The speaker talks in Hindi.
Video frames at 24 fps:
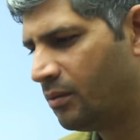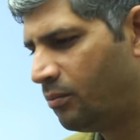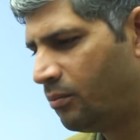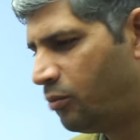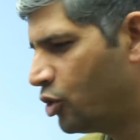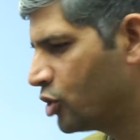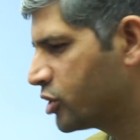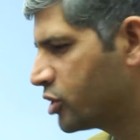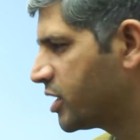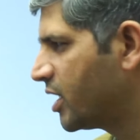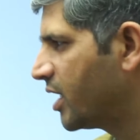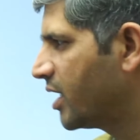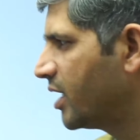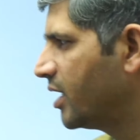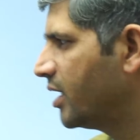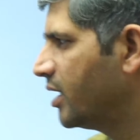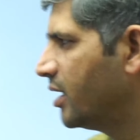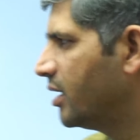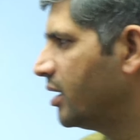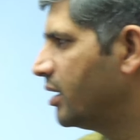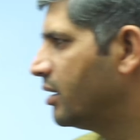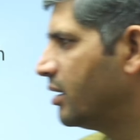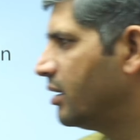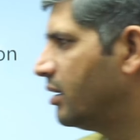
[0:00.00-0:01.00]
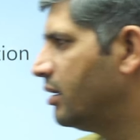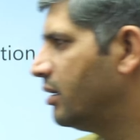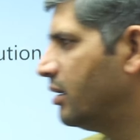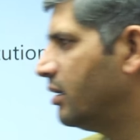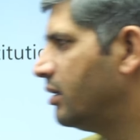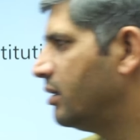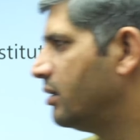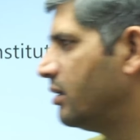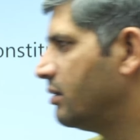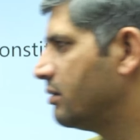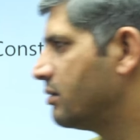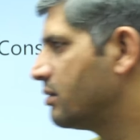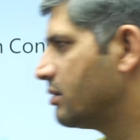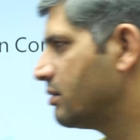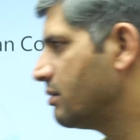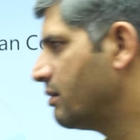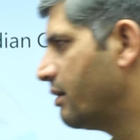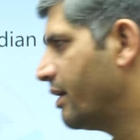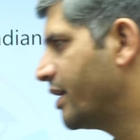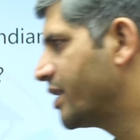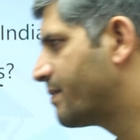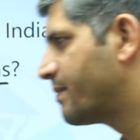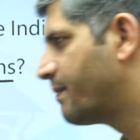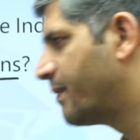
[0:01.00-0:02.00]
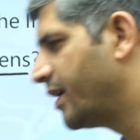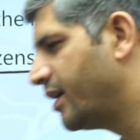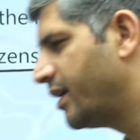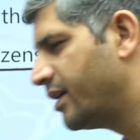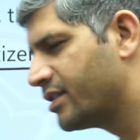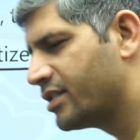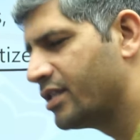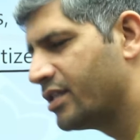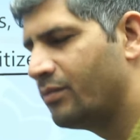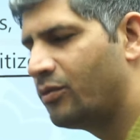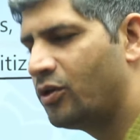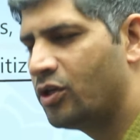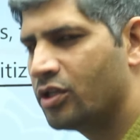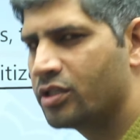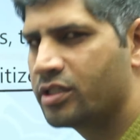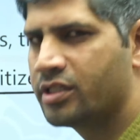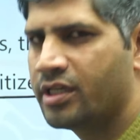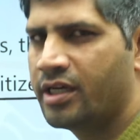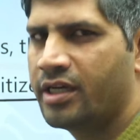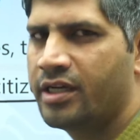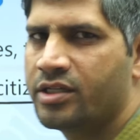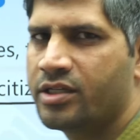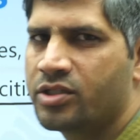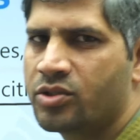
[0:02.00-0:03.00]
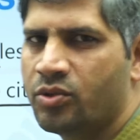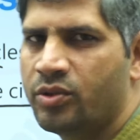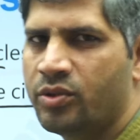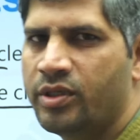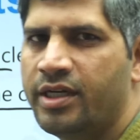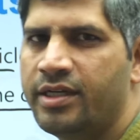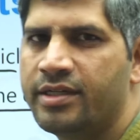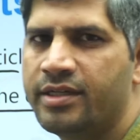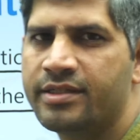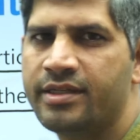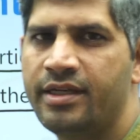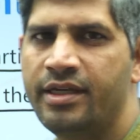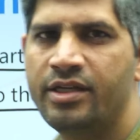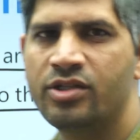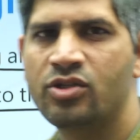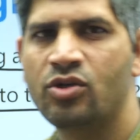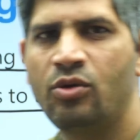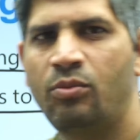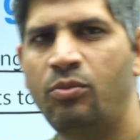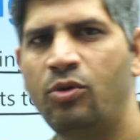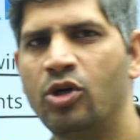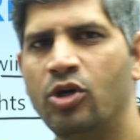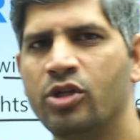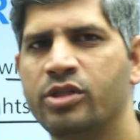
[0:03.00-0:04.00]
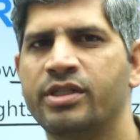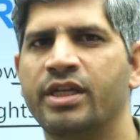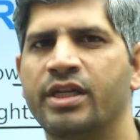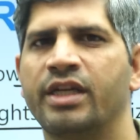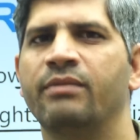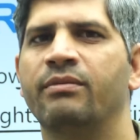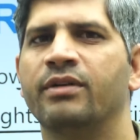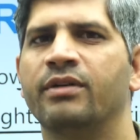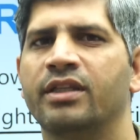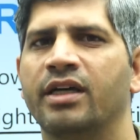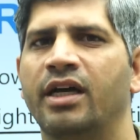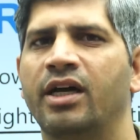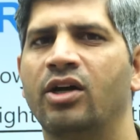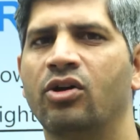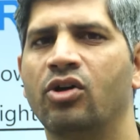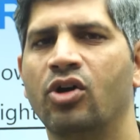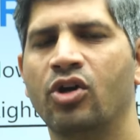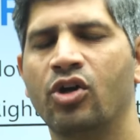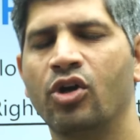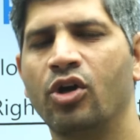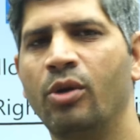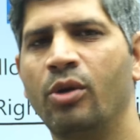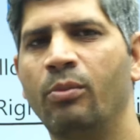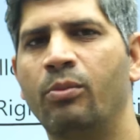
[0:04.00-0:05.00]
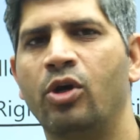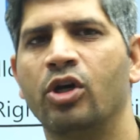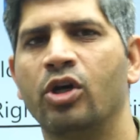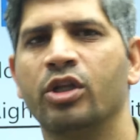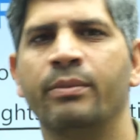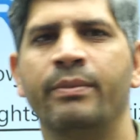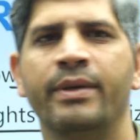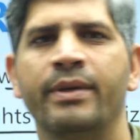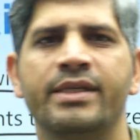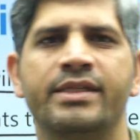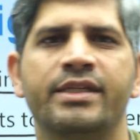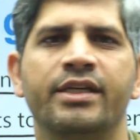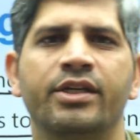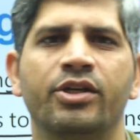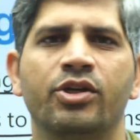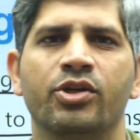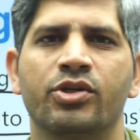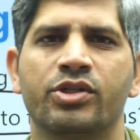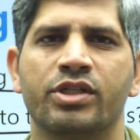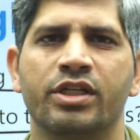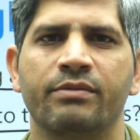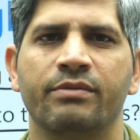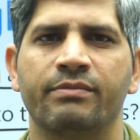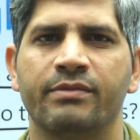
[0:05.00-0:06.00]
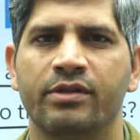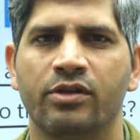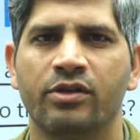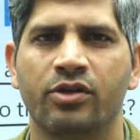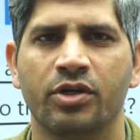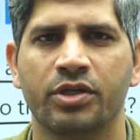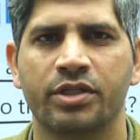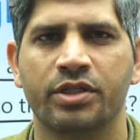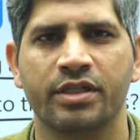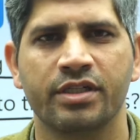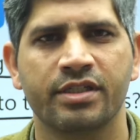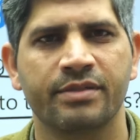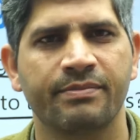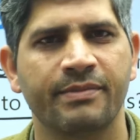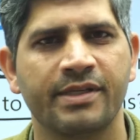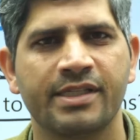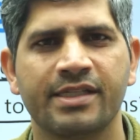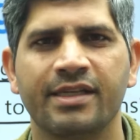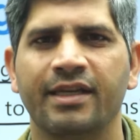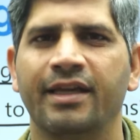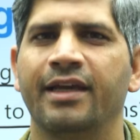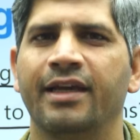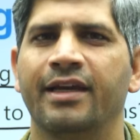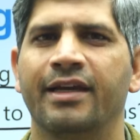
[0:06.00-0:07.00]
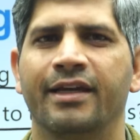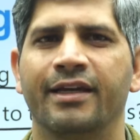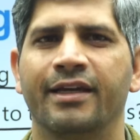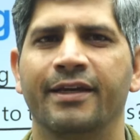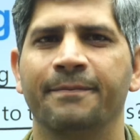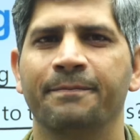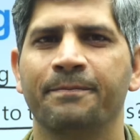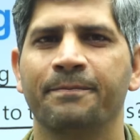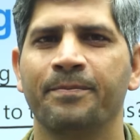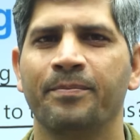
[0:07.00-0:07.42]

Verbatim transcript: बहुत सारे एस्पिरेंट्स ने बहुत सारे स्टूडेंट्स ने इसको बहुत सही बताया होगा क्योंकि बहुत बेसिक क्वेश्चन क्वेश्चन में से एक है